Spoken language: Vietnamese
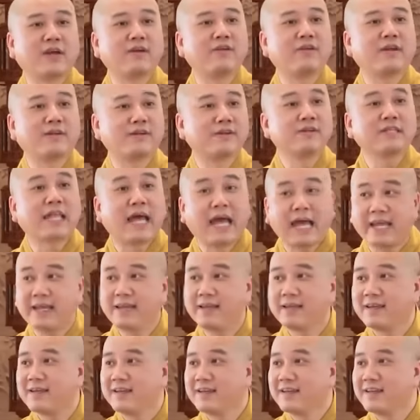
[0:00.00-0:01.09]
kêu là rửa tay
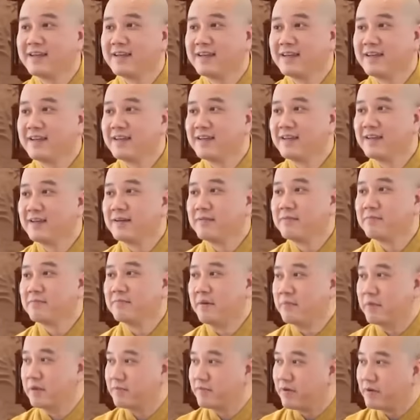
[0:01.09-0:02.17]

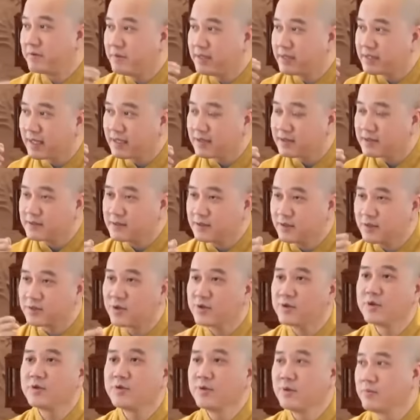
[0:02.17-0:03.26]
mà mình phải biết cách rửa
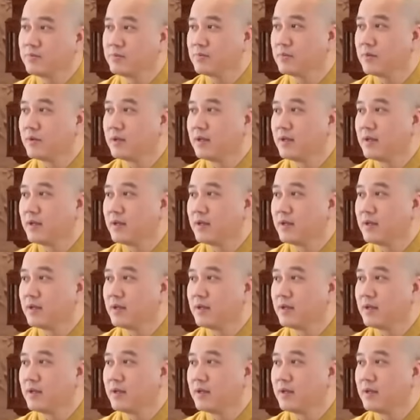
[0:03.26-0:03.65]
cho nó đúng